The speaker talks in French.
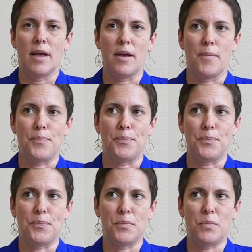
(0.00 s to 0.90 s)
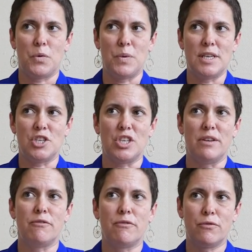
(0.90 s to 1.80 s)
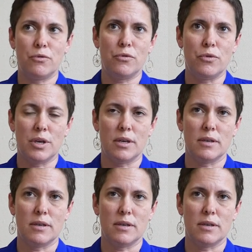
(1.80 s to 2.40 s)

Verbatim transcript: Euh, puis j'ai vu